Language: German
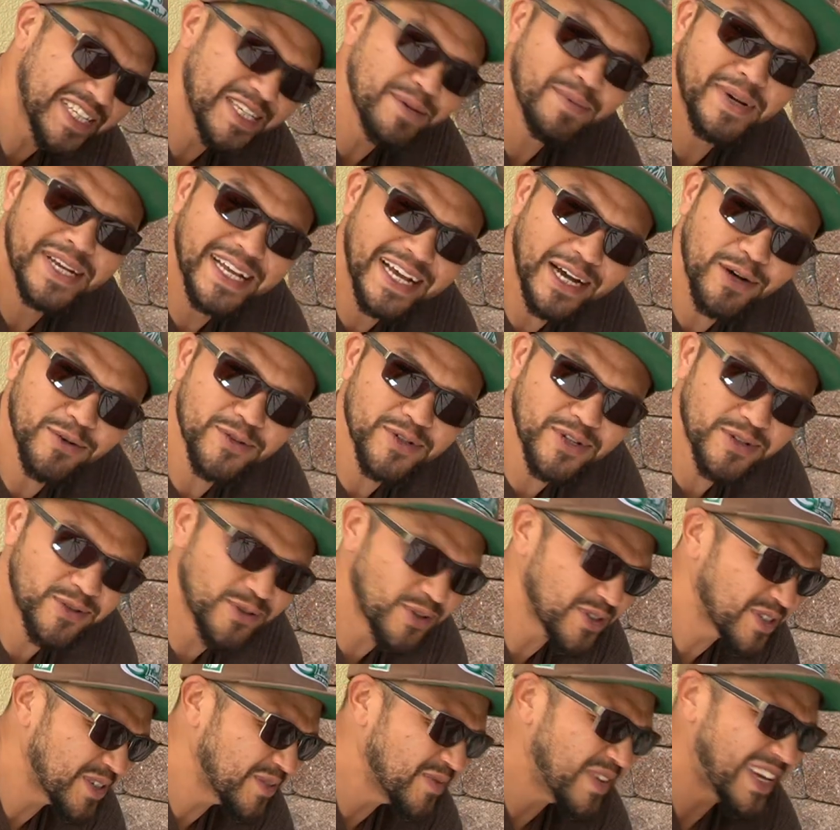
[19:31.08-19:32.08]
hier bei der
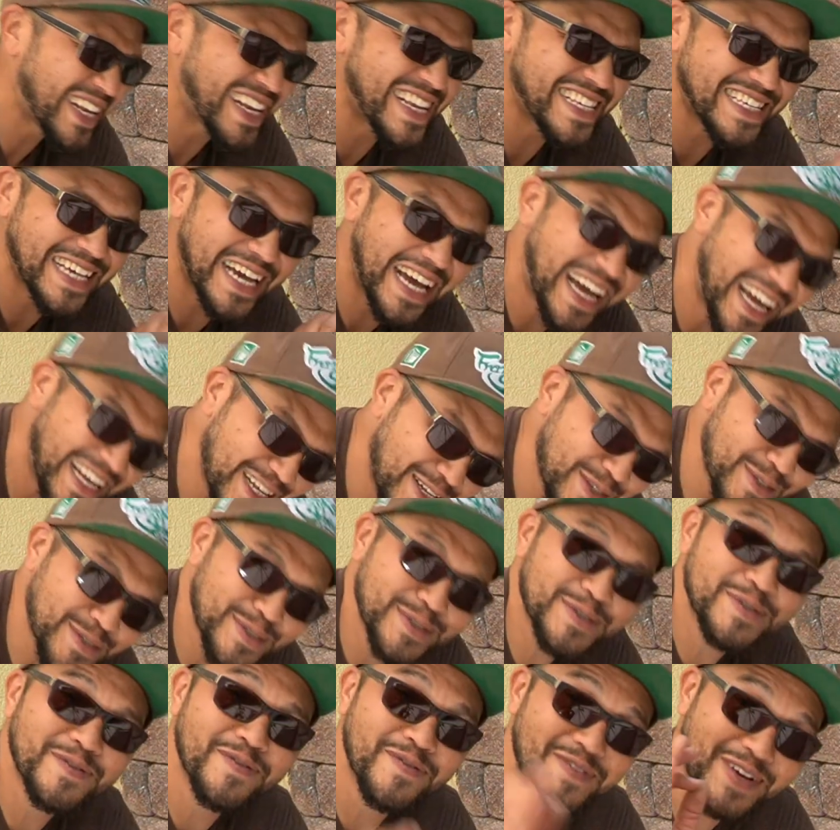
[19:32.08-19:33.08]
Outdoor-Küche wirklich alles,
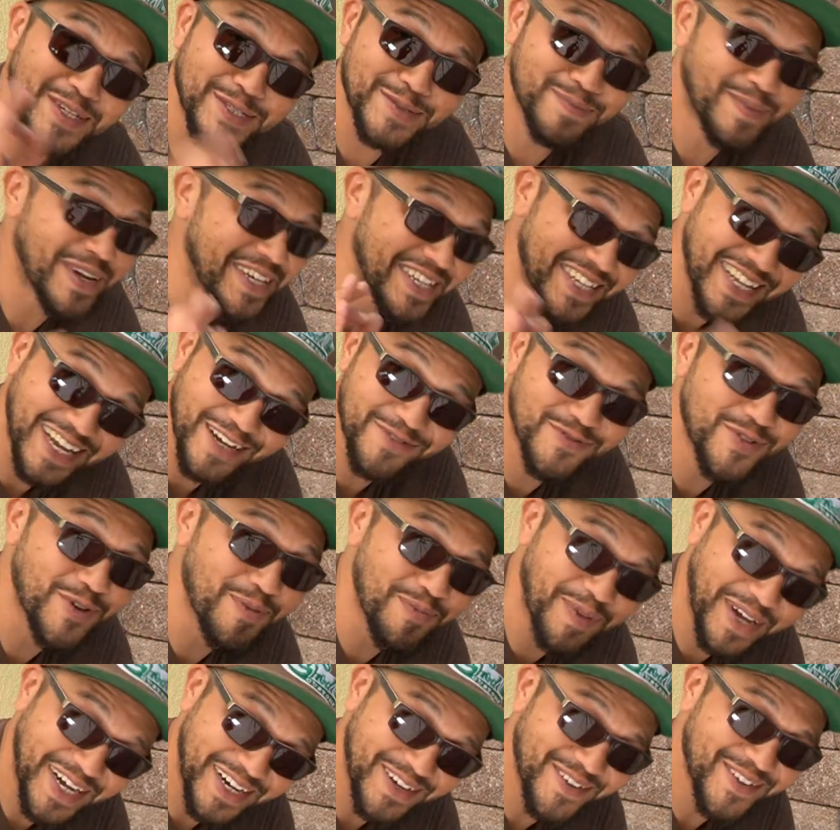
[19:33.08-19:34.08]
was man dafür
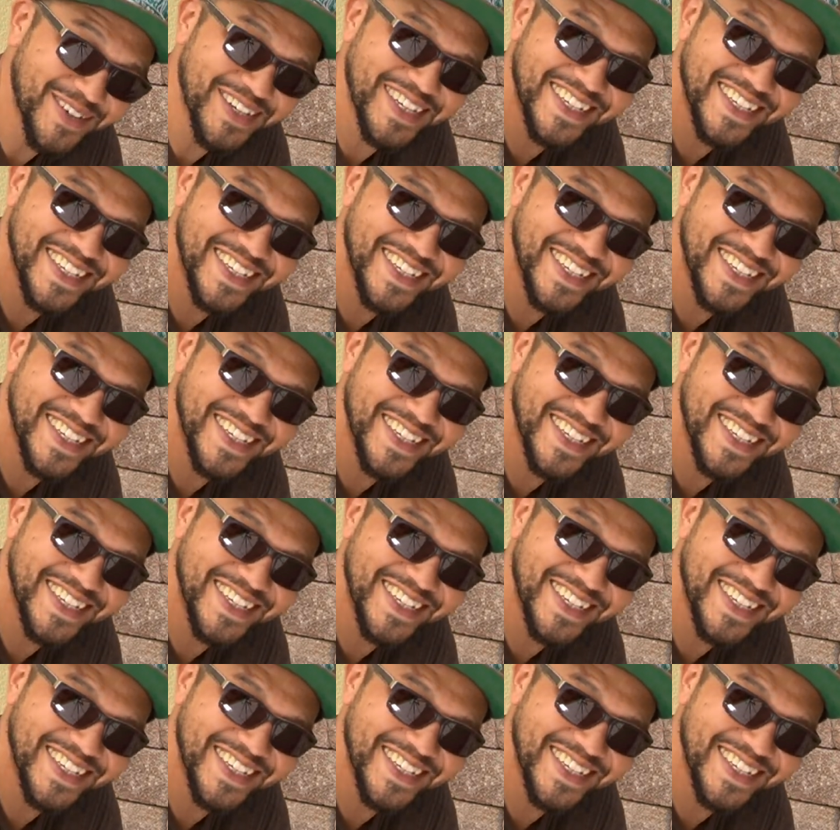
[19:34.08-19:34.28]
braucht.